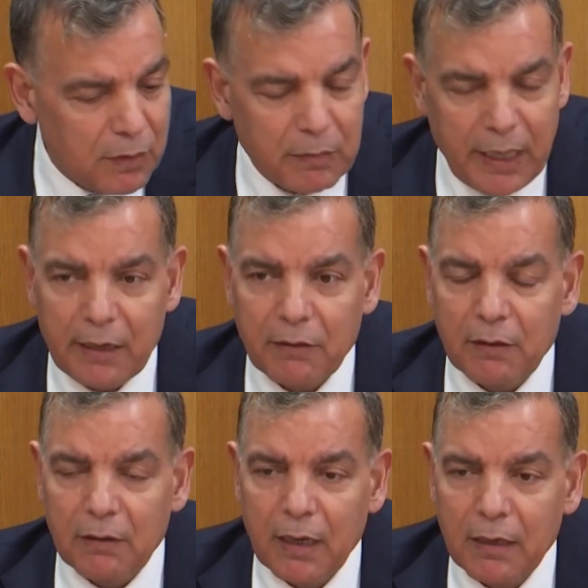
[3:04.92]
بحيث
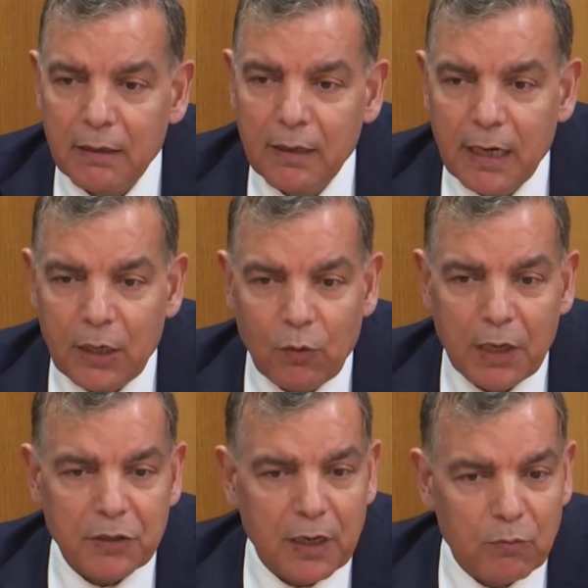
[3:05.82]
إن
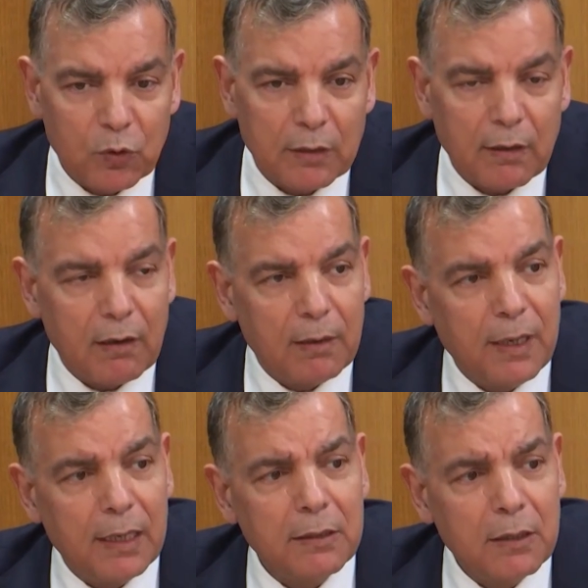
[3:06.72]
نواجه
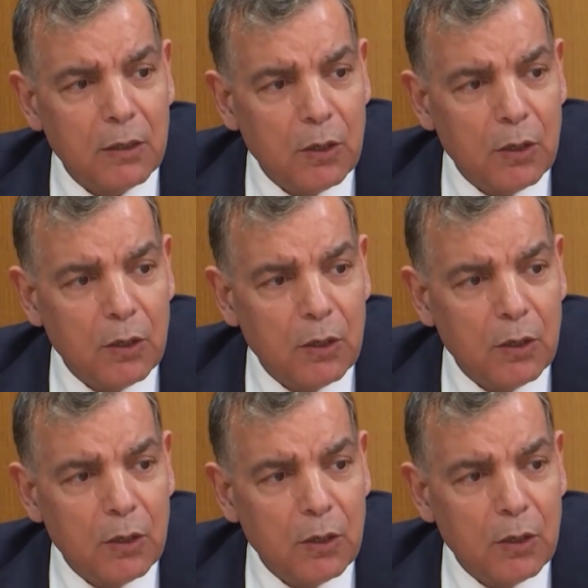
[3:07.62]
المتطلبات